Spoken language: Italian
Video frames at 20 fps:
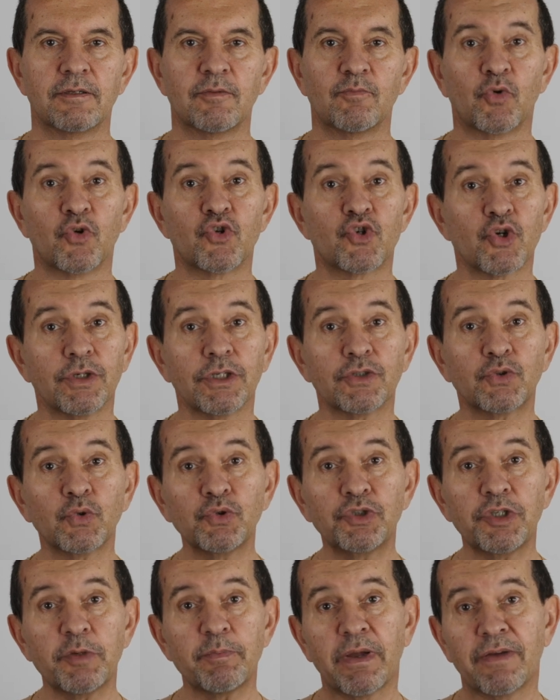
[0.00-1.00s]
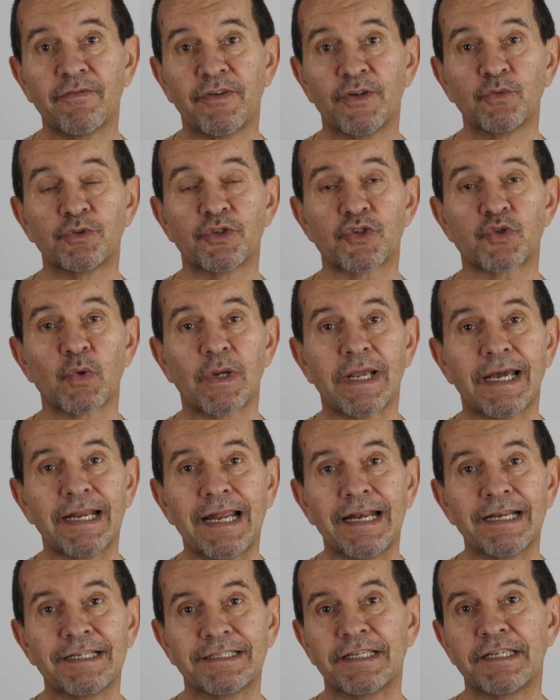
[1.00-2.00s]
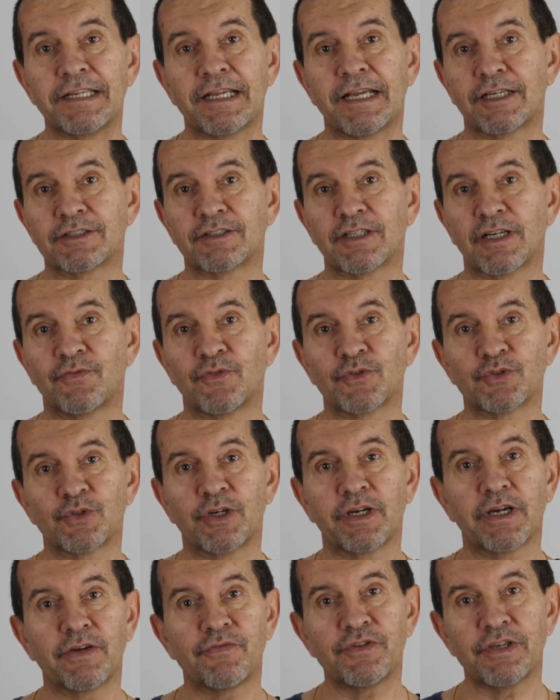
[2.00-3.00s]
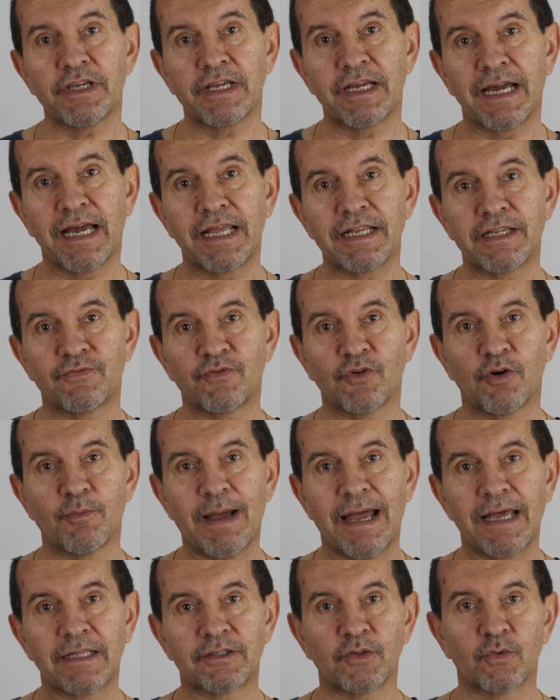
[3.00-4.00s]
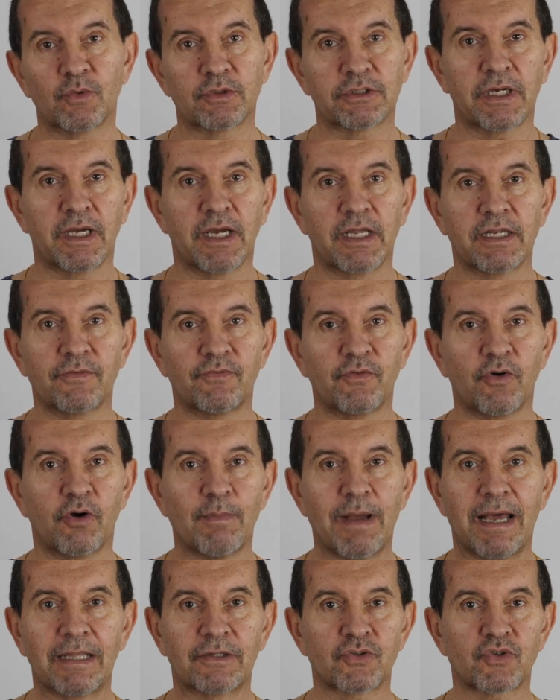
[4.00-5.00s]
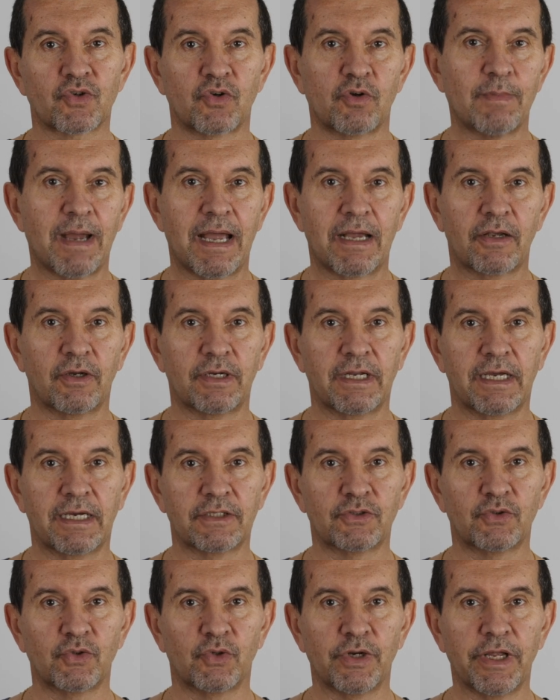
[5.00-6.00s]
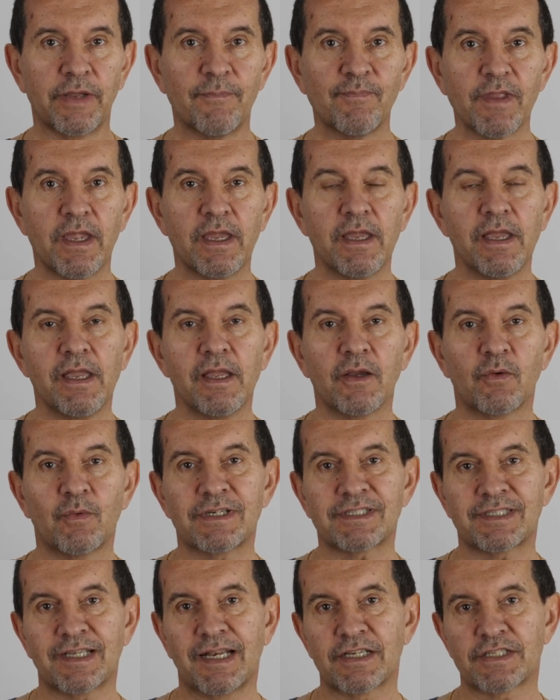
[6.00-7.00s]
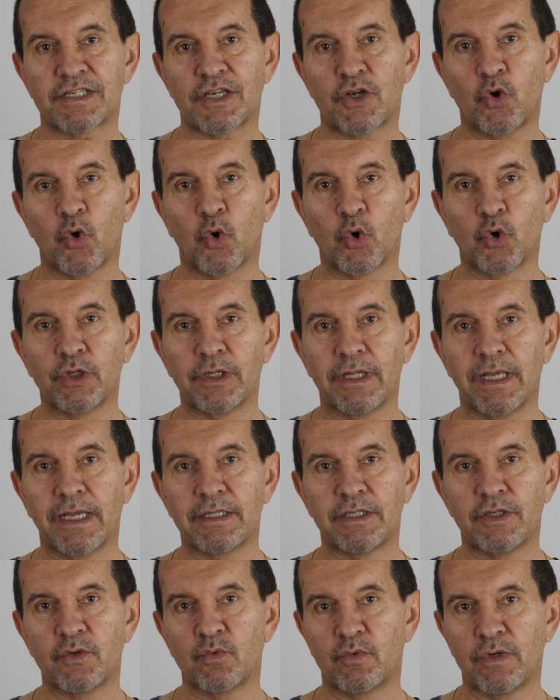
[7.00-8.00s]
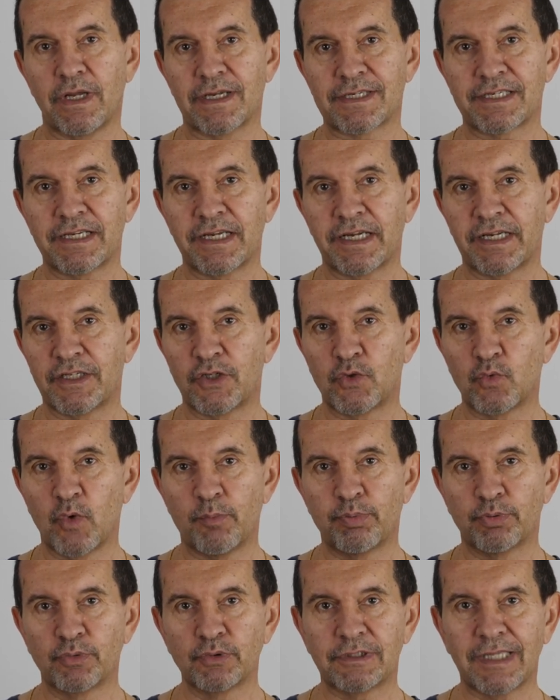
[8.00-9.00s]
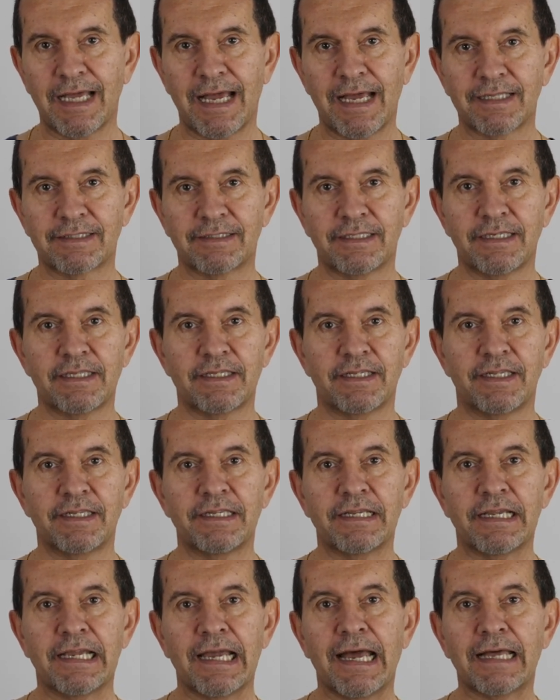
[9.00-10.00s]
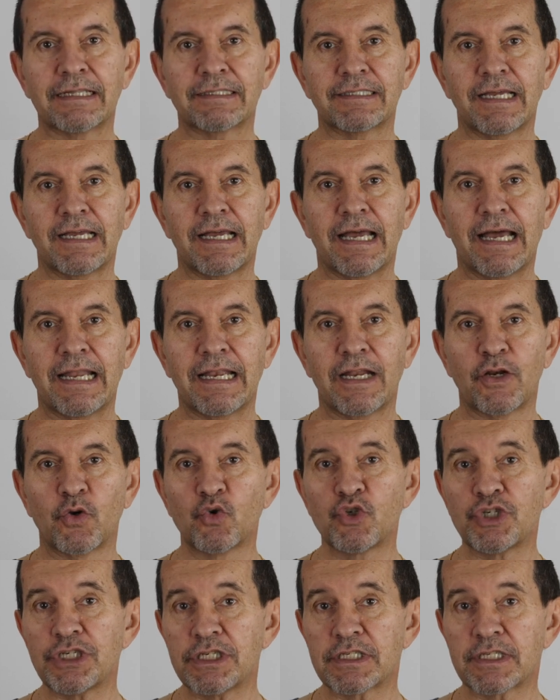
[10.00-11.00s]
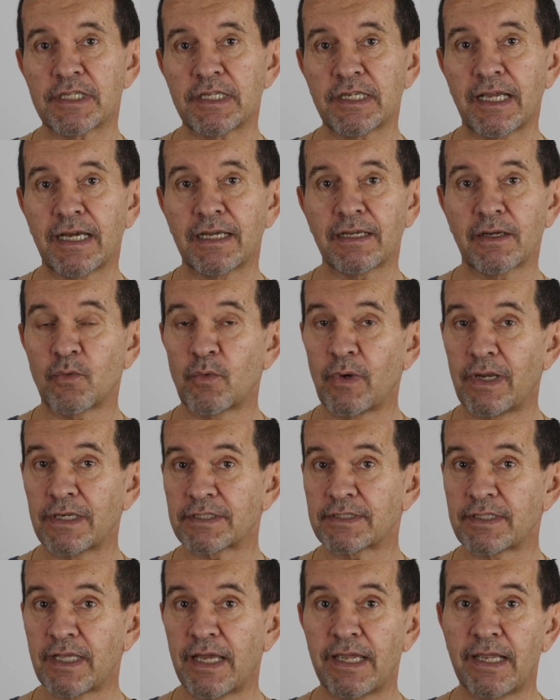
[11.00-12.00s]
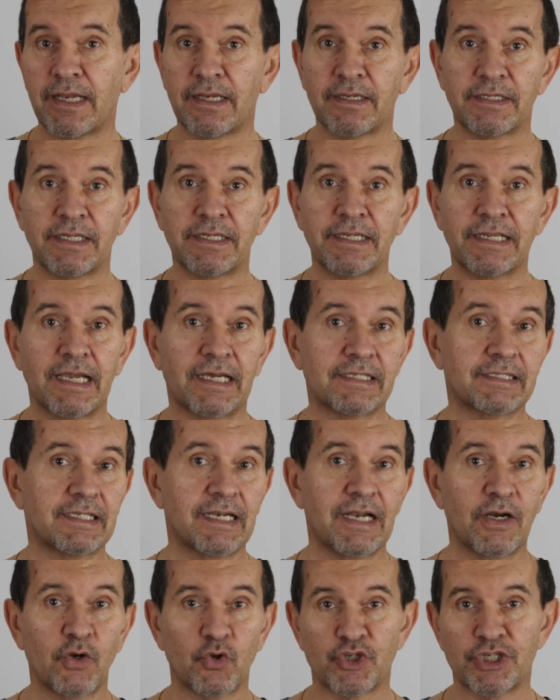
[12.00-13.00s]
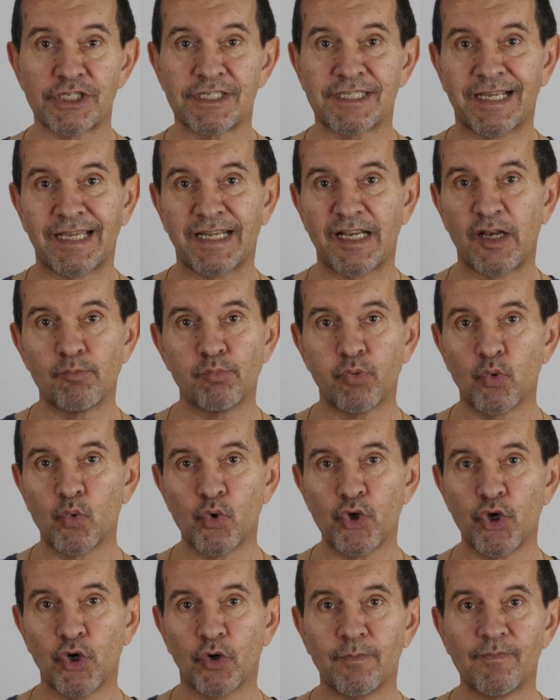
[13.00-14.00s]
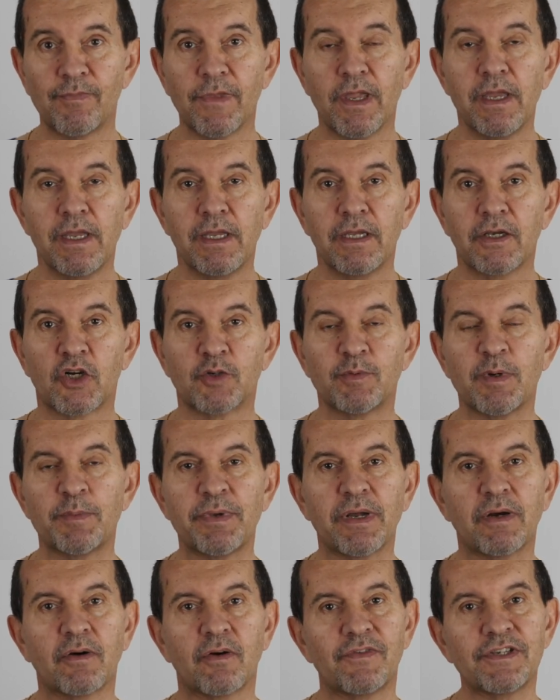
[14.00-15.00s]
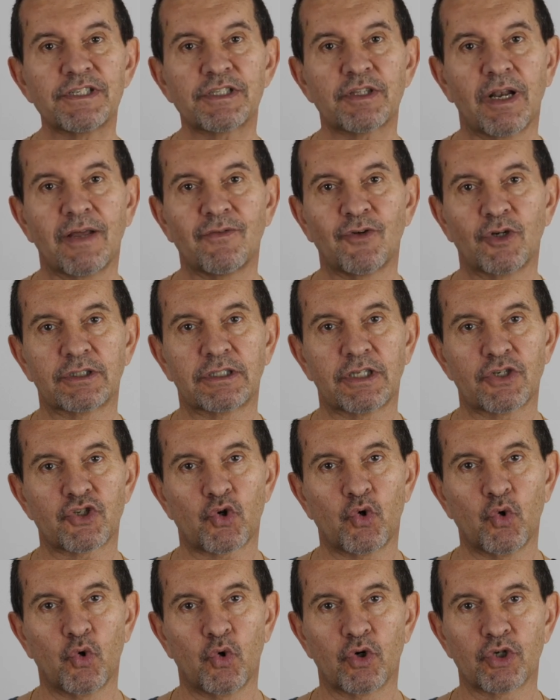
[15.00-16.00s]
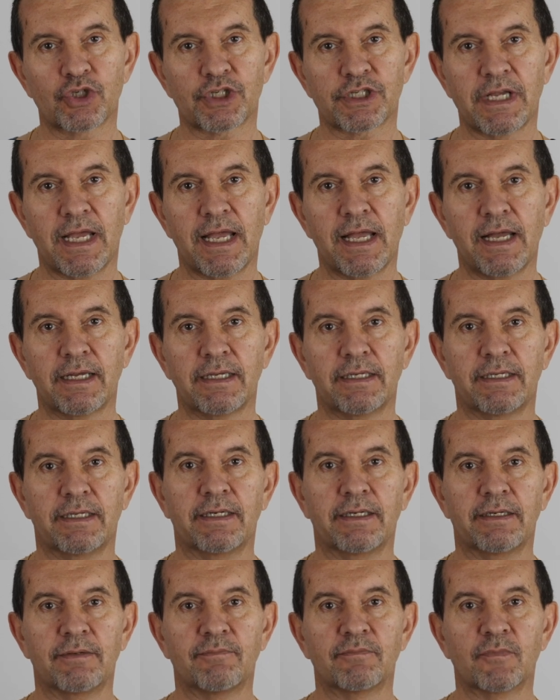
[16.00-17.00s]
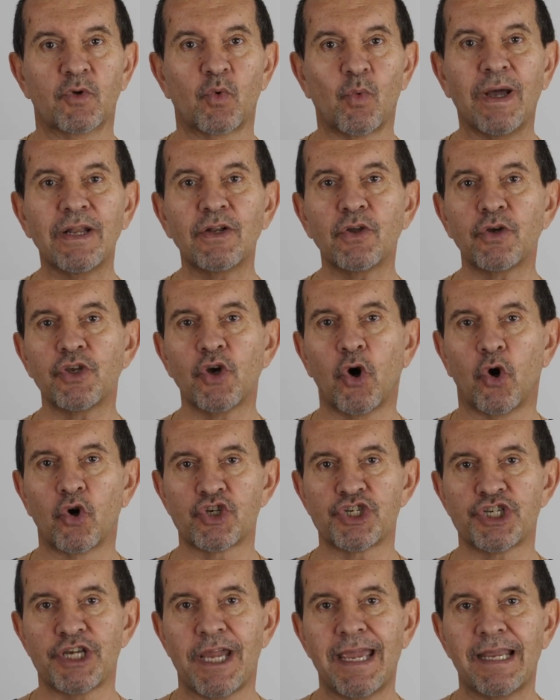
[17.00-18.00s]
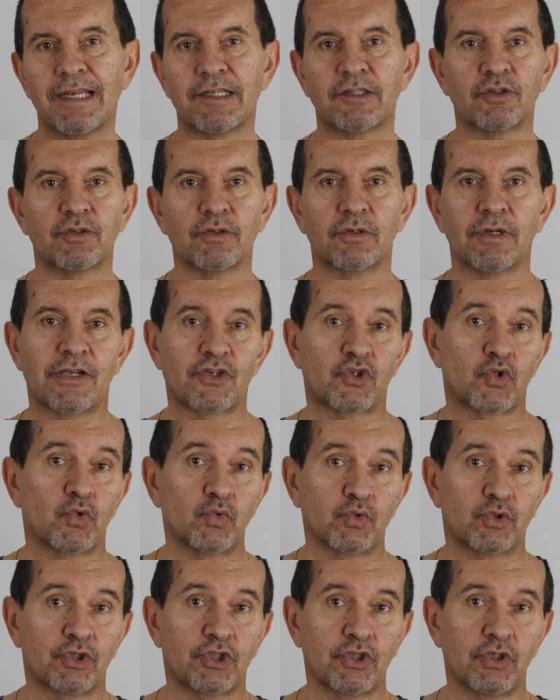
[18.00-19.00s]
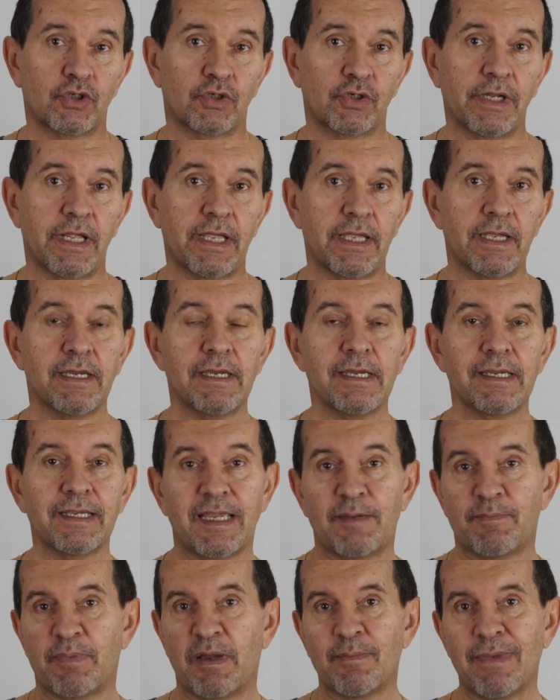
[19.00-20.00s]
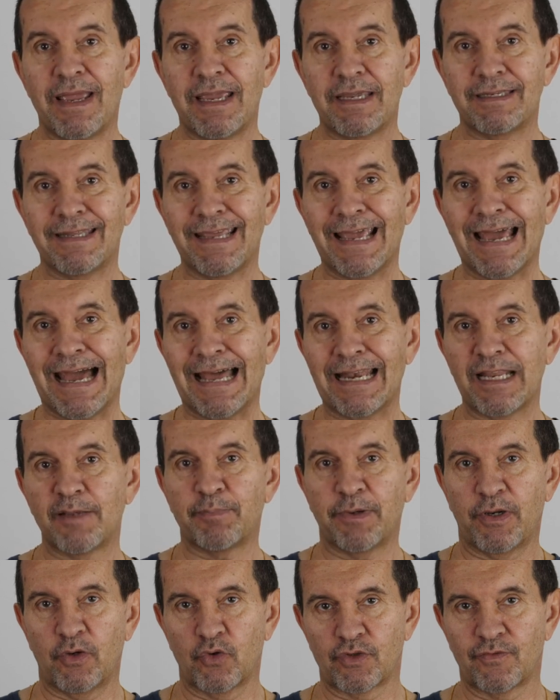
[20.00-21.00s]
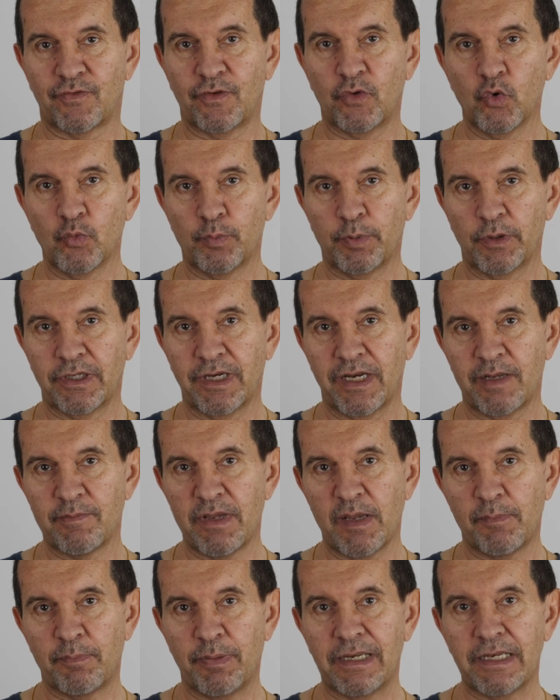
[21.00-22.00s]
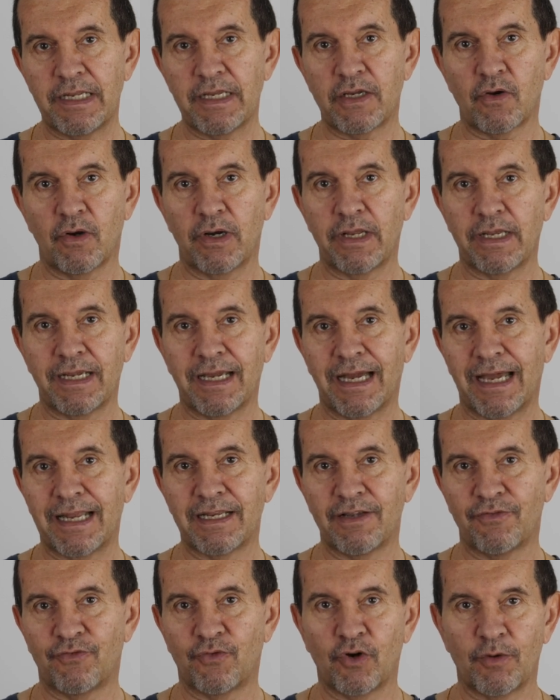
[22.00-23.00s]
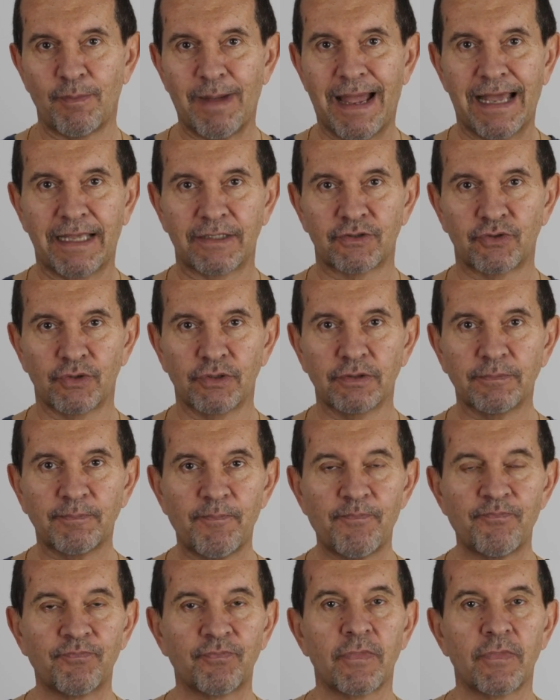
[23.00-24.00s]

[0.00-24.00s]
Buongiorno a tutti, benvenuti sul canale dedicato alla fotografia in grande formato e ultra grande formato, sono Marco Anaratone. Questa è la seconda di una serie di due puntate dedicata alla logistica, questa è dedicata alla logistica del buio. Come abbiamo visto la volta scorsa, ehm, quando io ho scelto la soluzione che per me è ideale per lo sviluppo delle mie pellicole in grande formato